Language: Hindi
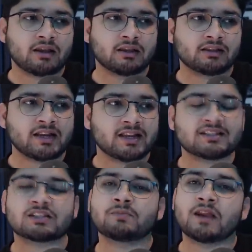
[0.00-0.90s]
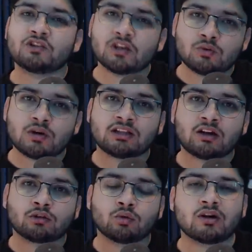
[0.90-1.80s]
एक तरीके से एक्सपेंशन हुआ था
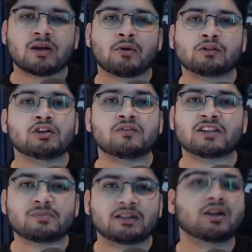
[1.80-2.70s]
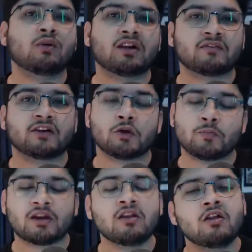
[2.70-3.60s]
और थोड़ा बहुत जो इन्वेस्टमेंट था ओल्ड ट्रैफर्ड के
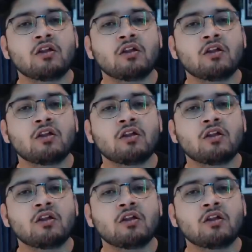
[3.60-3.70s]
ऊपर